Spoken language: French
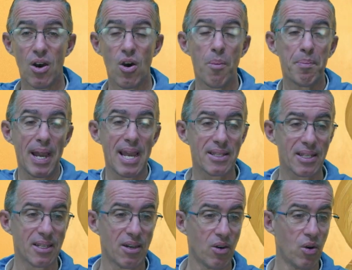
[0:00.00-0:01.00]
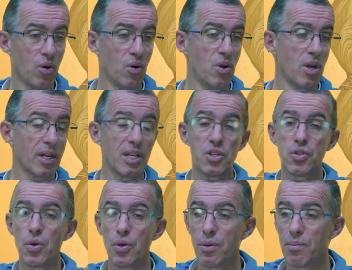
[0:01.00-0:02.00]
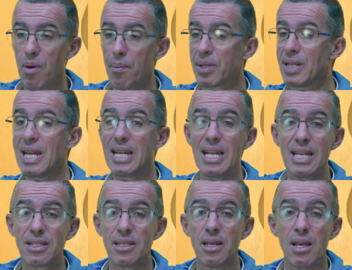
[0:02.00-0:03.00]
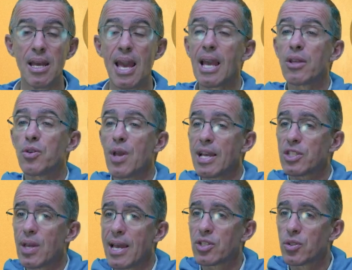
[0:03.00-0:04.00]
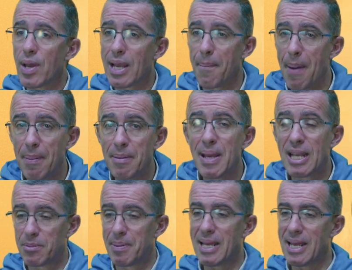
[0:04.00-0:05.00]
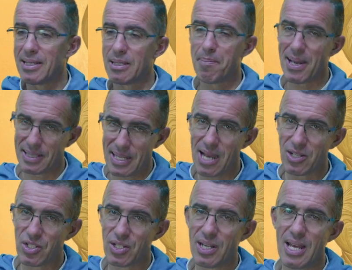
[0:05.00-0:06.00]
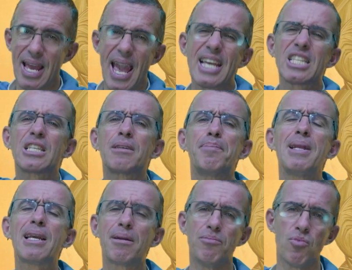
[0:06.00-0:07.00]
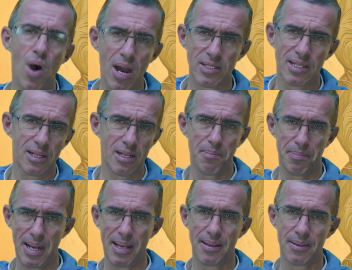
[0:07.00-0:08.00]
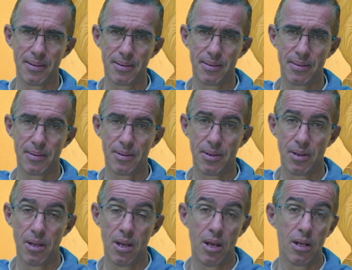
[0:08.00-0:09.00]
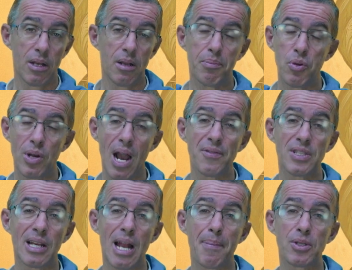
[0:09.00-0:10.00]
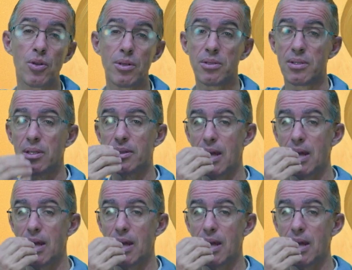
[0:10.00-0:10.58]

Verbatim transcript: aux prêtres, aux religieux, membres de l'Église. Est-ce que tu es capable de m'expliquer ce passage Explique-moi, s'il te plaît. Le plus grave, c'est que la personne se